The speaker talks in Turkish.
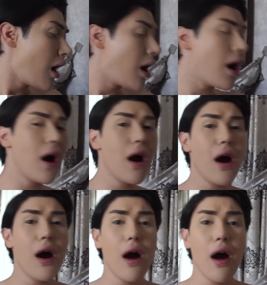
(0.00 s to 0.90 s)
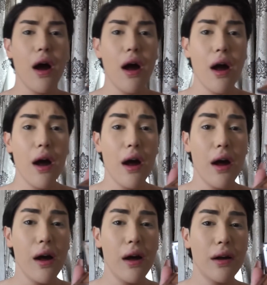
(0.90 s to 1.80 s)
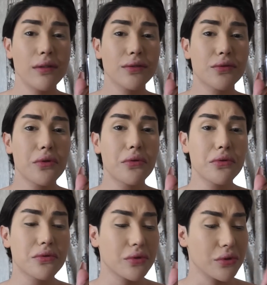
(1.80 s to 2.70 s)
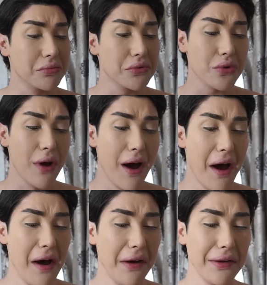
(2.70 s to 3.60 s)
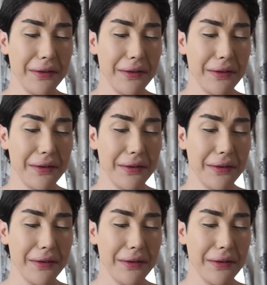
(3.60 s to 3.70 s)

Aa, çok üzgünüm şu an.